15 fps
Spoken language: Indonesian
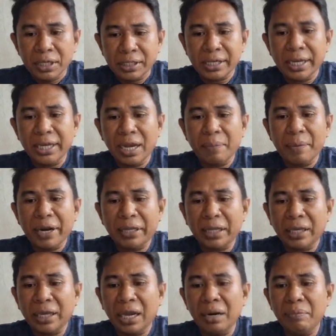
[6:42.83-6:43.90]
sehingga
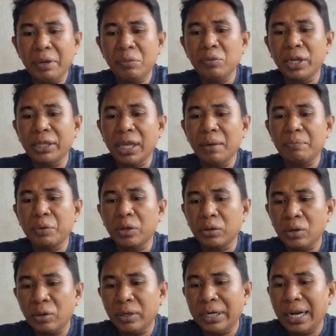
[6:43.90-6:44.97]
partikel bermuatan
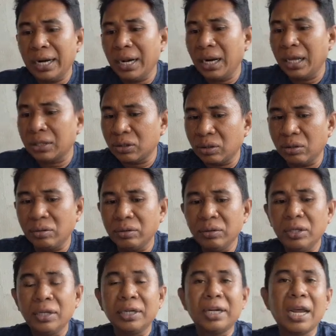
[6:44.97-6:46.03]
proton dan elektron
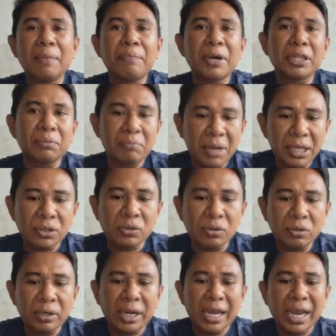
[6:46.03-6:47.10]
dapat
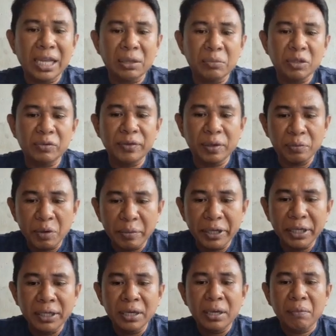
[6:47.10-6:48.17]
masuk ke atmosfer
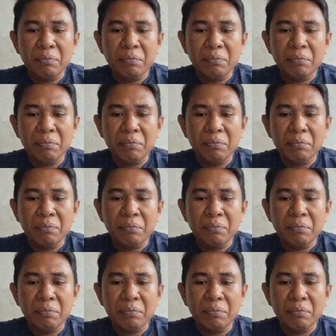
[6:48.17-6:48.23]
bumi,